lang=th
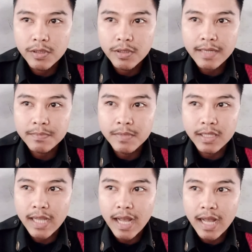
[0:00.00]
บริษัทเห
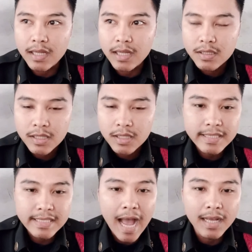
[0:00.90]
มือนจะ
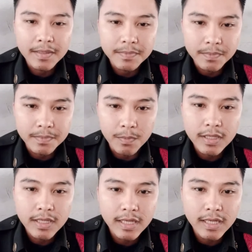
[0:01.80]
เลิกจ้างครับ ผม
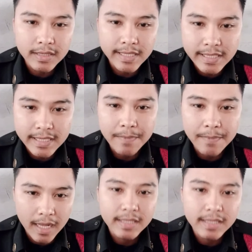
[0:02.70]
ก็เลยตัดสินใจ
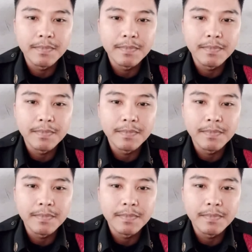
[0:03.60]
มา